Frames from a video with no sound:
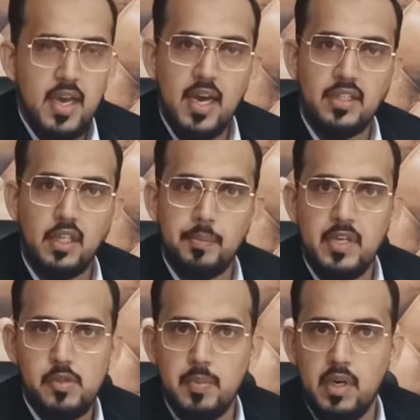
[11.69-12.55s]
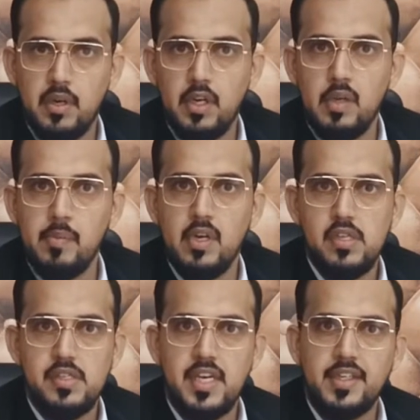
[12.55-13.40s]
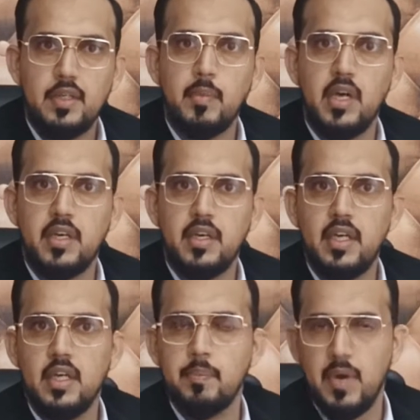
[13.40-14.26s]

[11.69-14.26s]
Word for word: हैदर मीरजमान ड्रीम रियल स्टेट एंड मार्केटिंग के